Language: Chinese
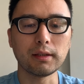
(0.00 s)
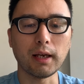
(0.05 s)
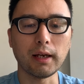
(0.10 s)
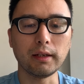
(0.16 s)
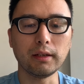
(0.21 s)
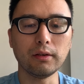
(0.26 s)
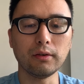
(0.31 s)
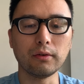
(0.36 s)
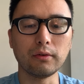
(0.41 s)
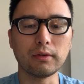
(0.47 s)
还
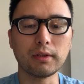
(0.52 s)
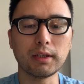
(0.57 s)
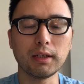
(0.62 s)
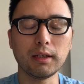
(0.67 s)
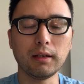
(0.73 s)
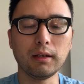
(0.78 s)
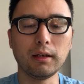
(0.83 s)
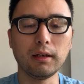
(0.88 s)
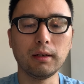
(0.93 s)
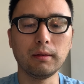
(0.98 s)
又吃
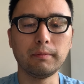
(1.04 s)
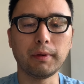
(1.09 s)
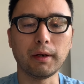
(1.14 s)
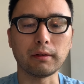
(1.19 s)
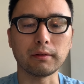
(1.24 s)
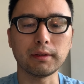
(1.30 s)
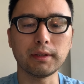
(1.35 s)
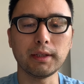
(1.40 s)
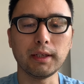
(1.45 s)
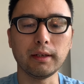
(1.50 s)
了
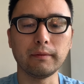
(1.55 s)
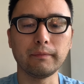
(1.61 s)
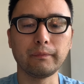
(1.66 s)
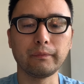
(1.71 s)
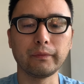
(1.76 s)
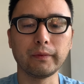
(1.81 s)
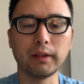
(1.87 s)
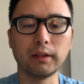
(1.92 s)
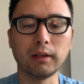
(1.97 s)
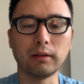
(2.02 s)
螃蟹，
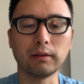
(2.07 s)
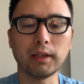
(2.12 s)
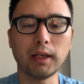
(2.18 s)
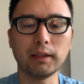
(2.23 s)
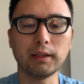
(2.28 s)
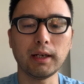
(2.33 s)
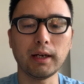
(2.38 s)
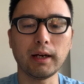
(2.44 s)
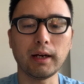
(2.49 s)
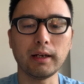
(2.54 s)
老太
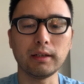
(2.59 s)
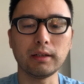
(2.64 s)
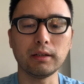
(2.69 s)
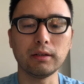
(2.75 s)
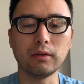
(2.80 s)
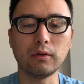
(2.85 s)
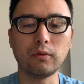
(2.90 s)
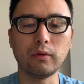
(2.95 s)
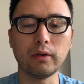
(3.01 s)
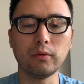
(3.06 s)
太还
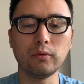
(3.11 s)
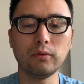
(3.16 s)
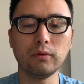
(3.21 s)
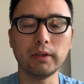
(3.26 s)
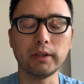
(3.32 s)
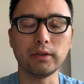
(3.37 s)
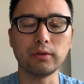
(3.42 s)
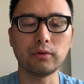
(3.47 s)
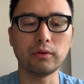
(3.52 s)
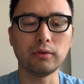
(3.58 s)
是回屋
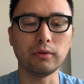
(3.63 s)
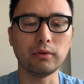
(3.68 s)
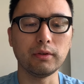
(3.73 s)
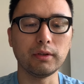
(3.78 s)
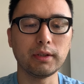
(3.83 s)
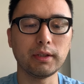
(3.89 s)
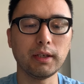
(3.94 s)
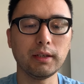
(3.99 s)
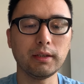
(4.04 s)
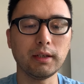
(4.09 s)
里去
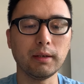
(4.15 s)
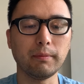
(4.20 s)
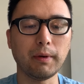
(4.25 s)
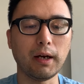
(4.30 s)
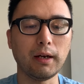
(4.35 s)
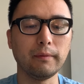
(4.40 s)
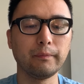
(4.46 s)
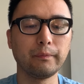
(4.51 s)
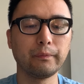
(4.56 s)
歇歇吧。